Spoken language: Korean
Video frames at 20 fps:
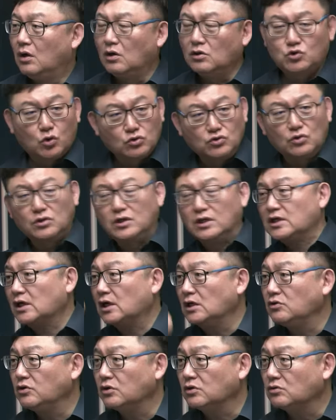어 조종래
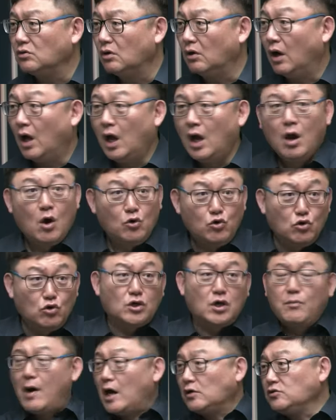작가도 있고
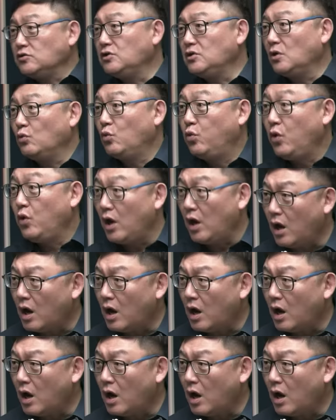이렇게 많은데 왜